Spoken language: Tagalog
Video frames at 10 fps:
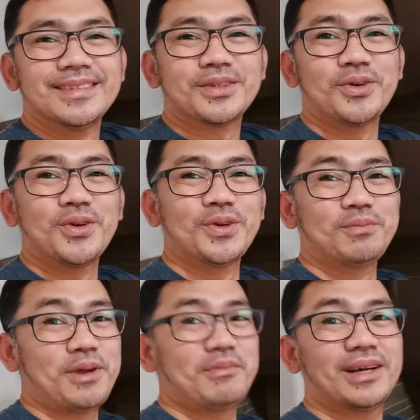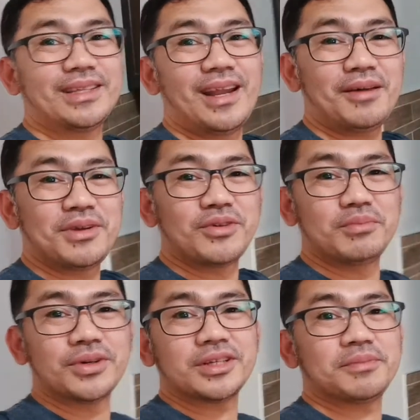so may mga dala kaming
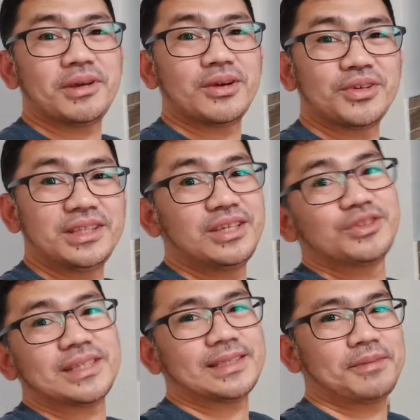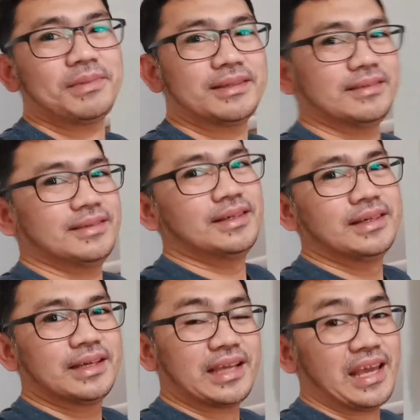comforter pero hindi yun sasapat
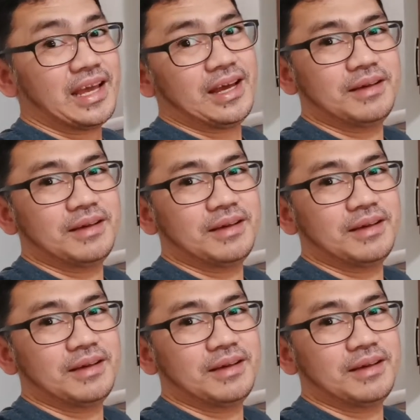kaya